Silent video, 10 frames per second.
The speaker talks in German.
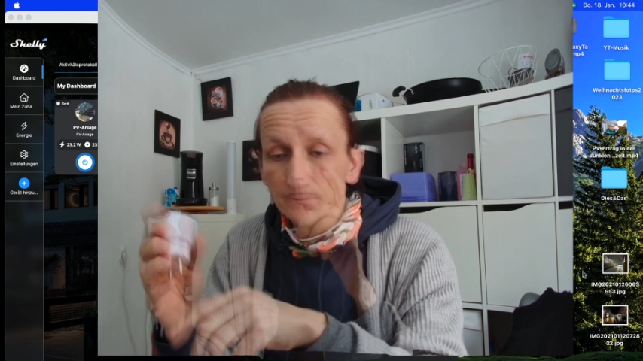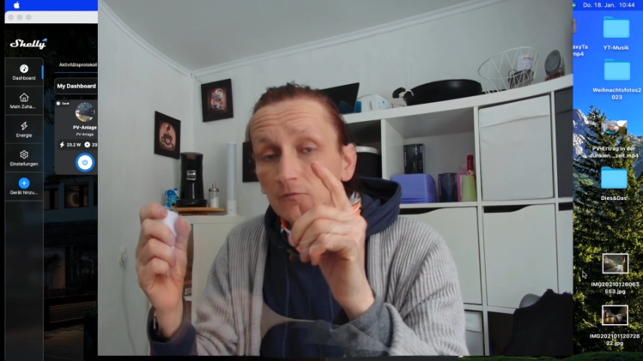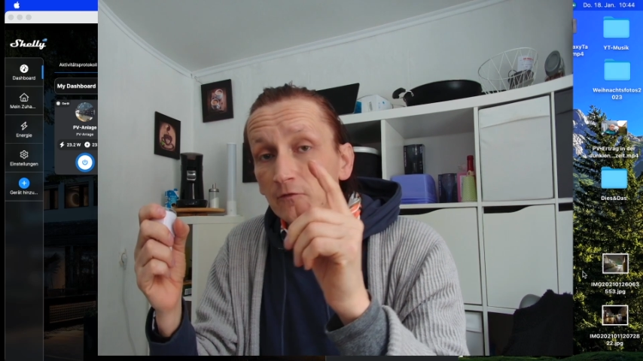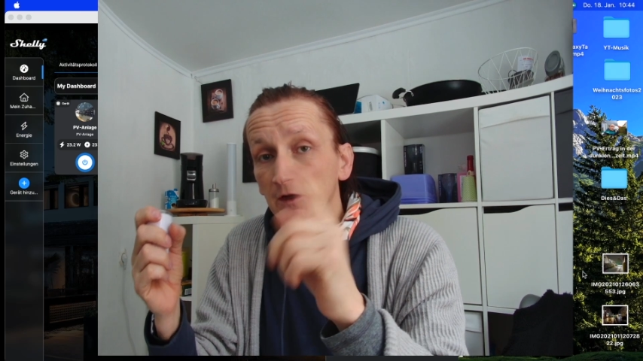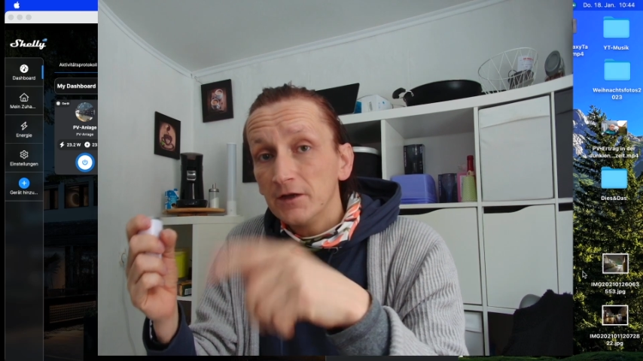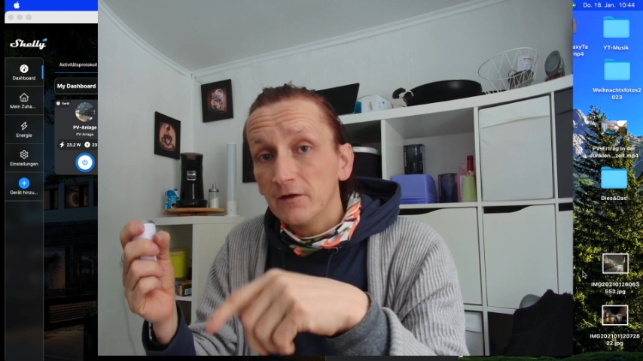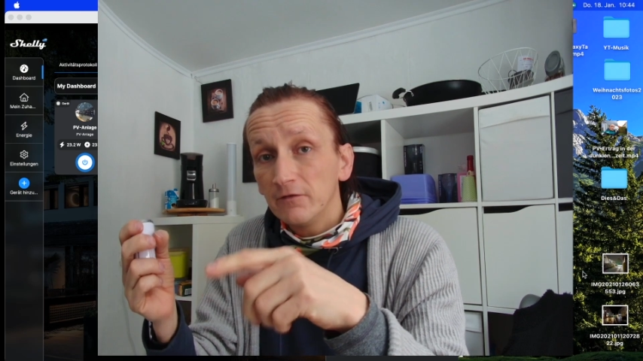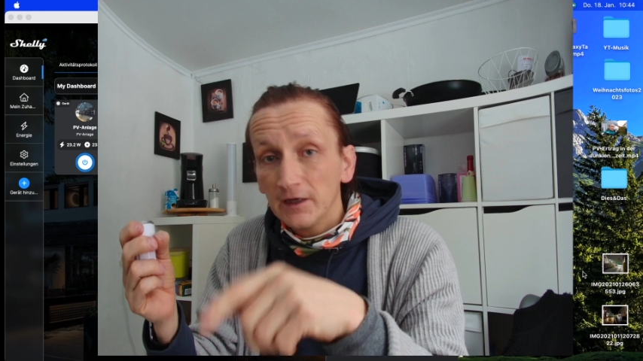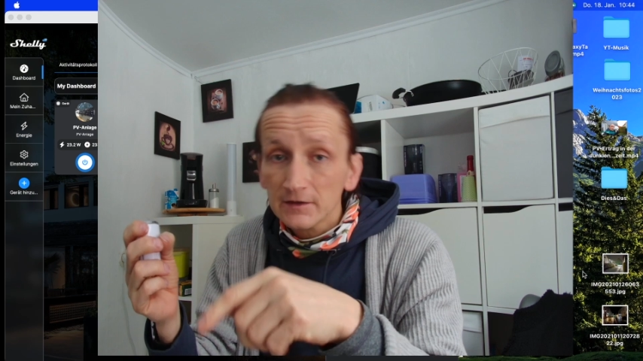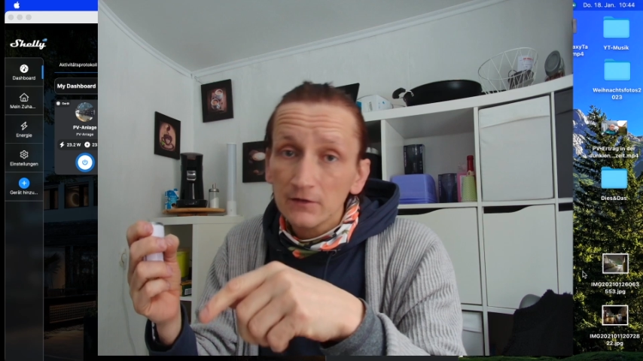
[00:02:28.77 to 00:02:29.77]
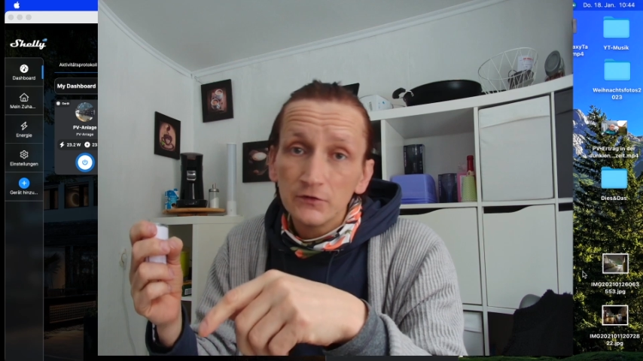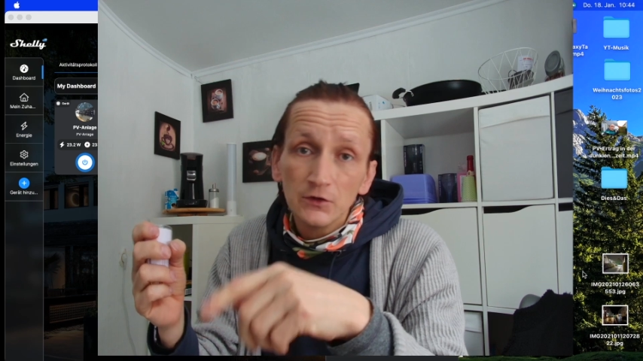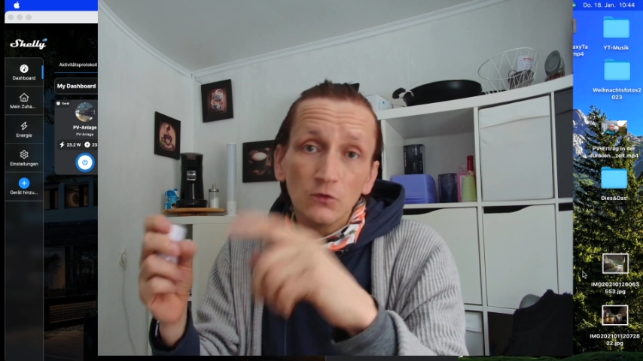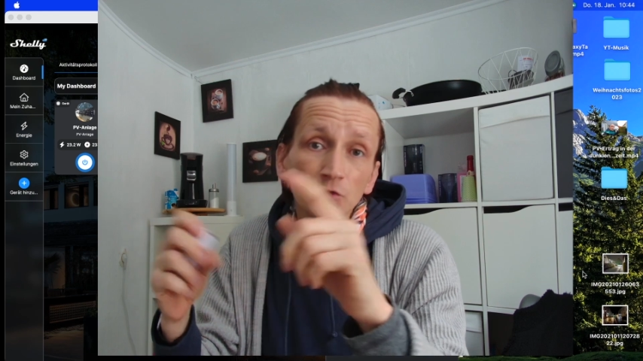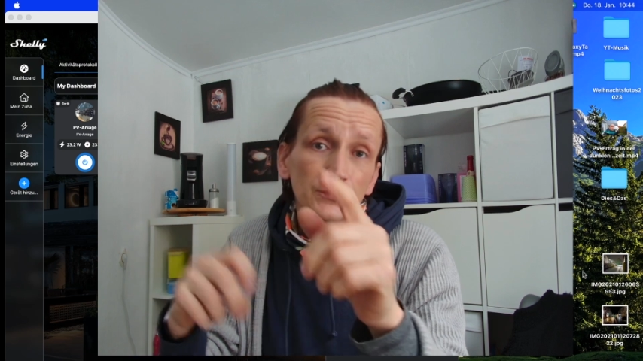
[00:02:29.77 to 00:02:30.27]
Wenn der Wert dann
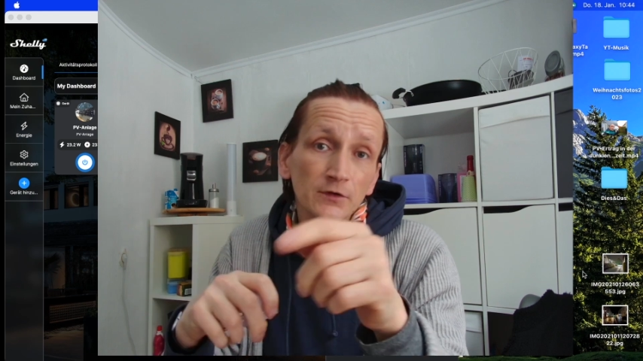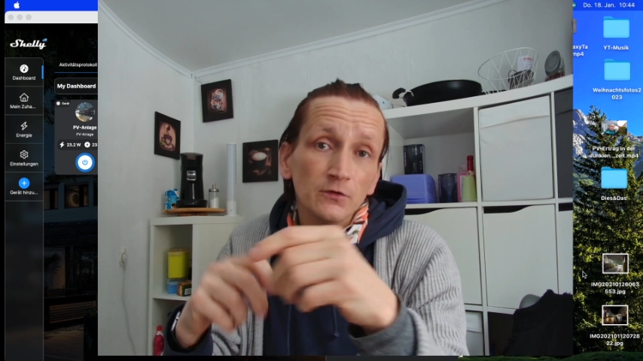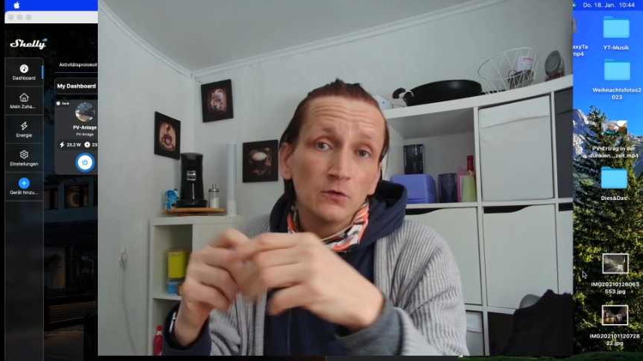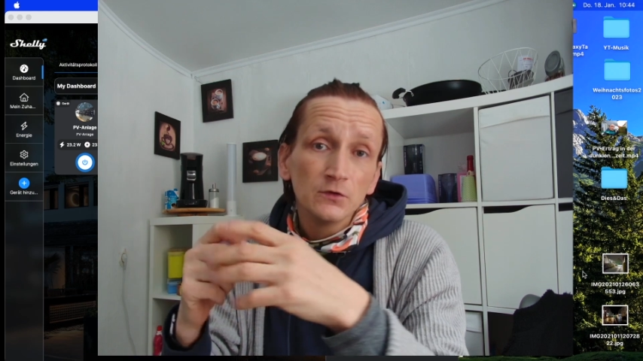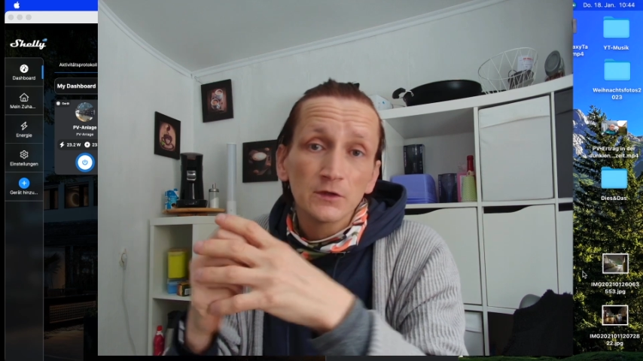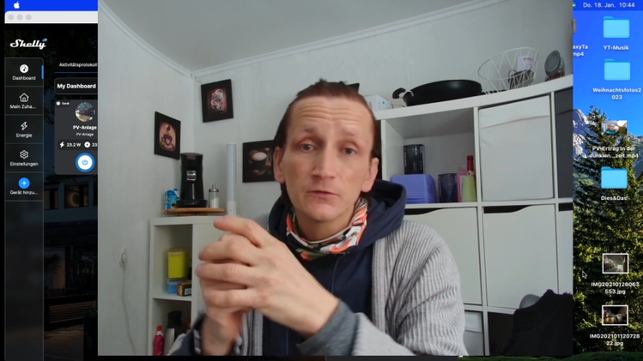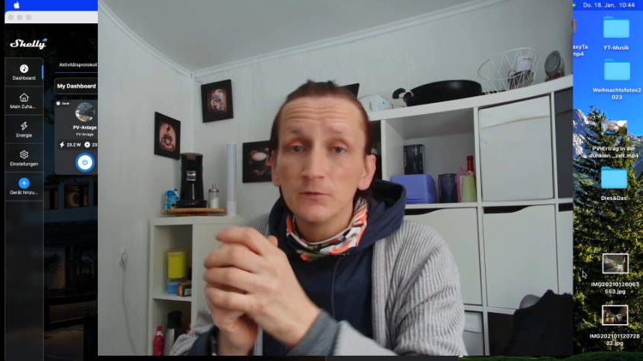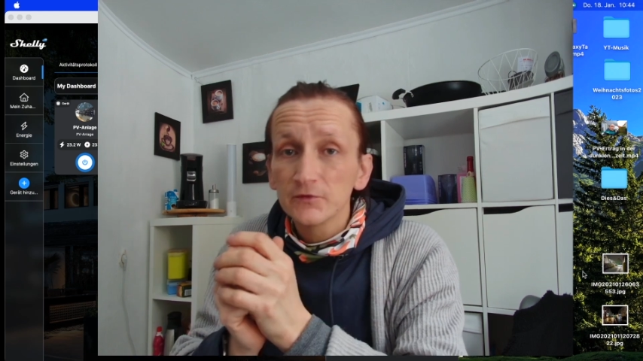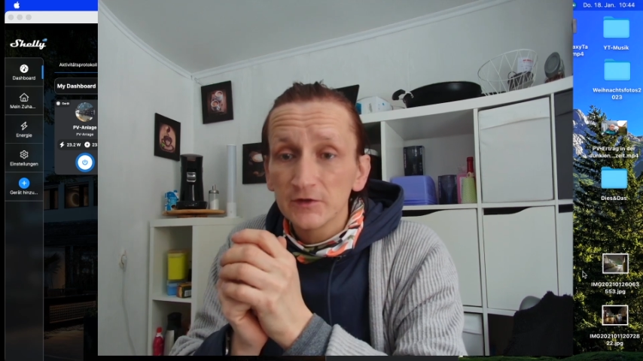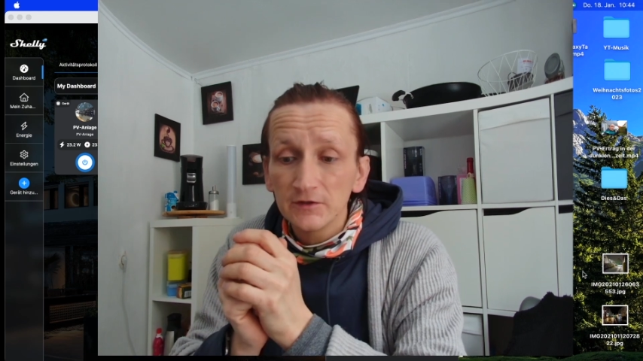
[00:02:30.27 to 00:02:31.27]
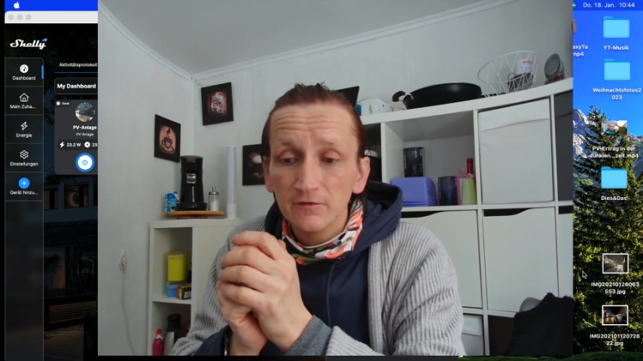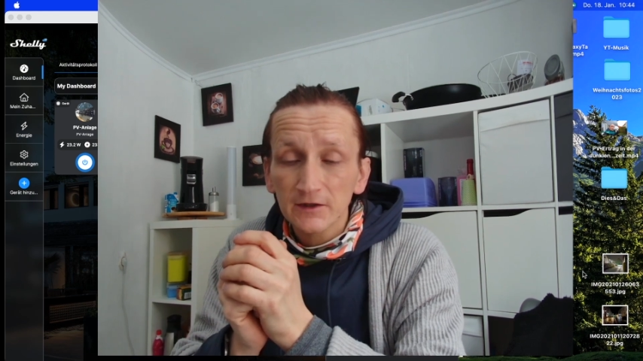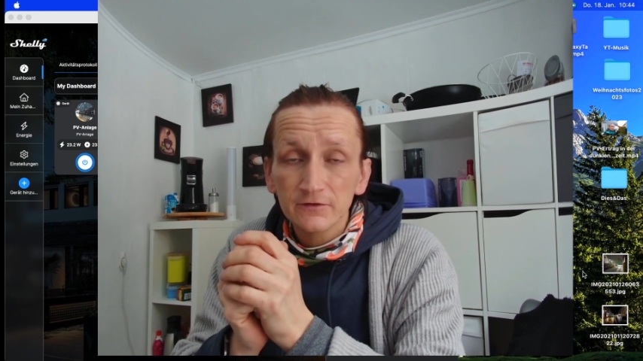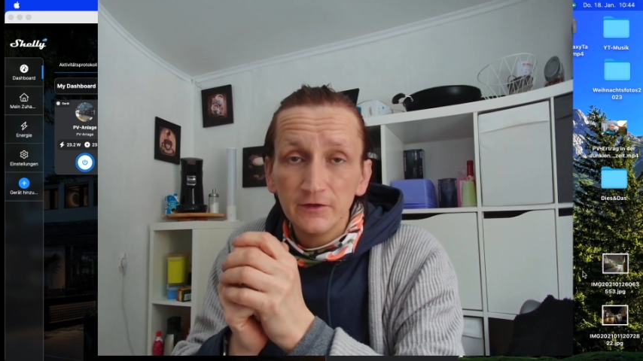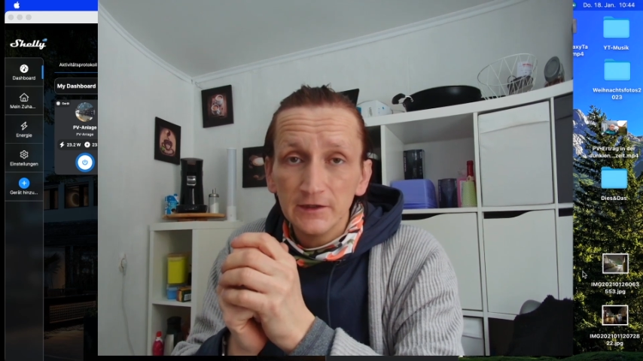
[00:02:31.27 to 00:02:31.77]
wieder unter 150
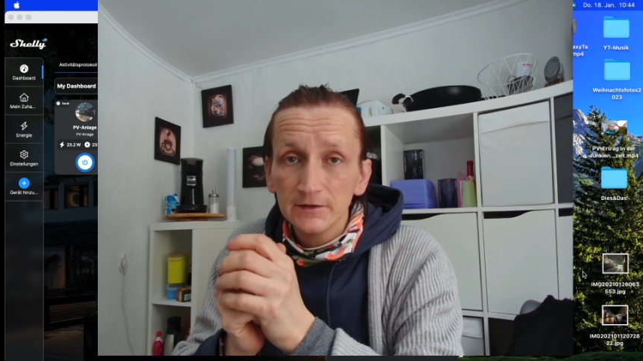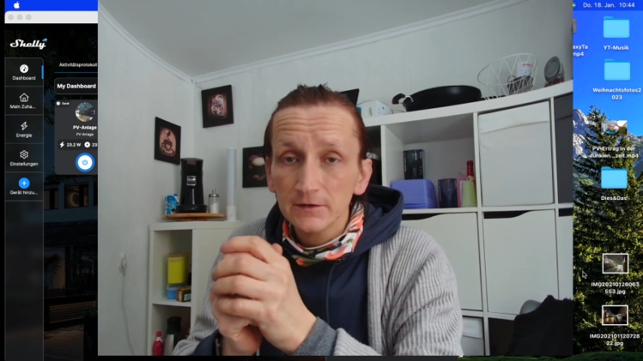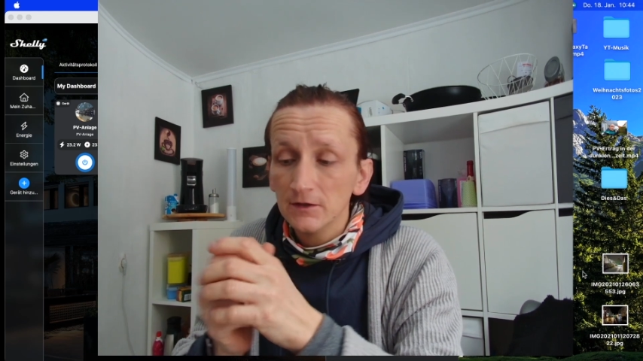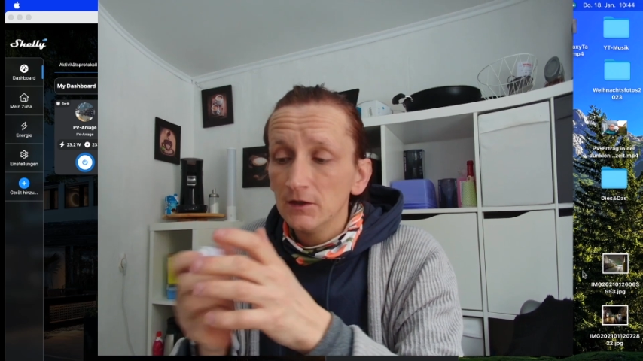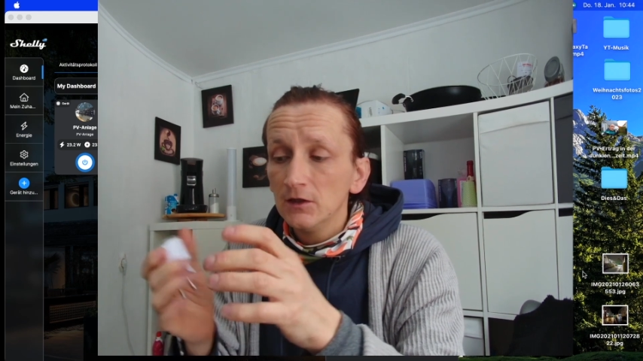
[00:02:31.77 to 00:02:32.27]
Watt fällt,